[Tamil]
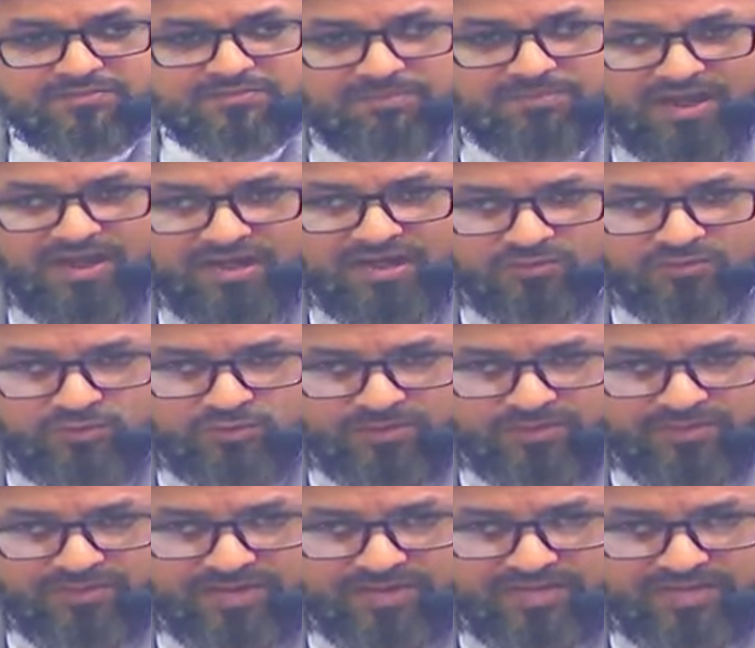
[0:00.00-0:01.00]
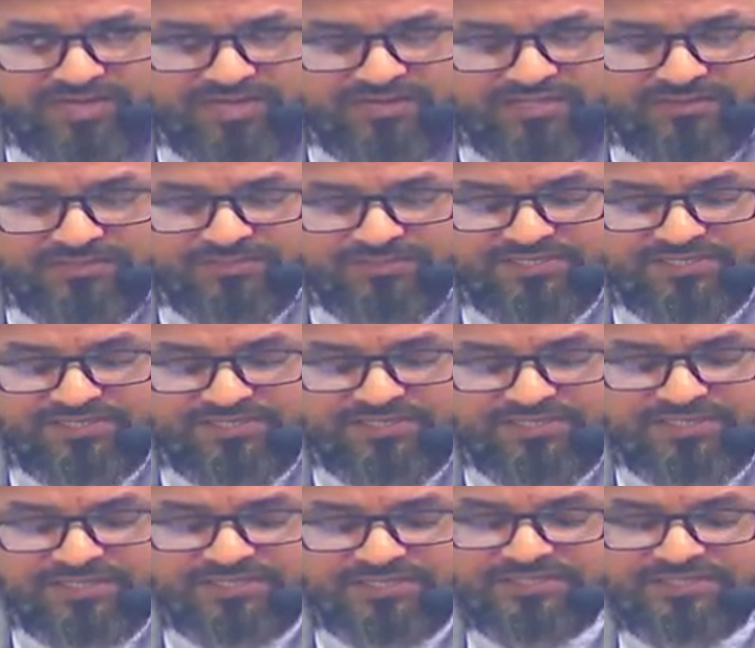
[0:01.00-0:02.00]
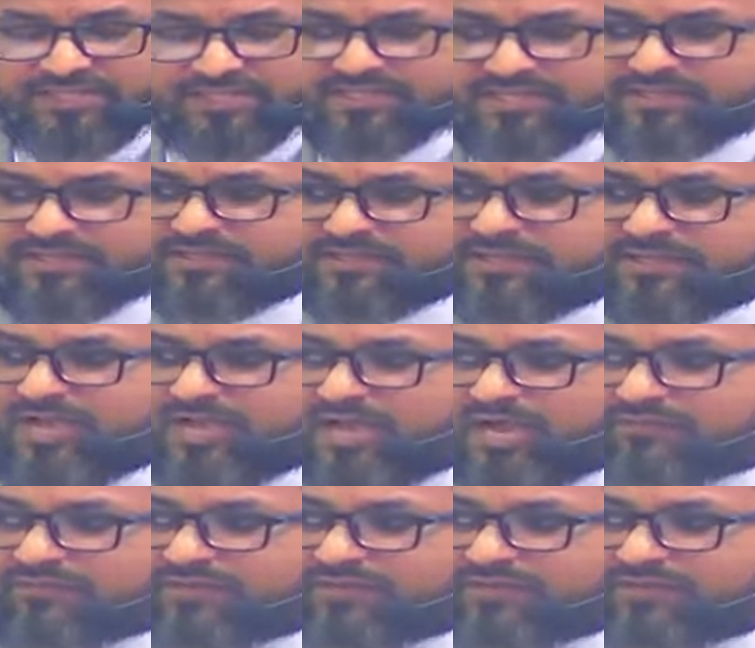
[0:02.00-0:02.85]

பால்குடி மறக்கடிக்கப்பட்டதிலிருந்து அவன்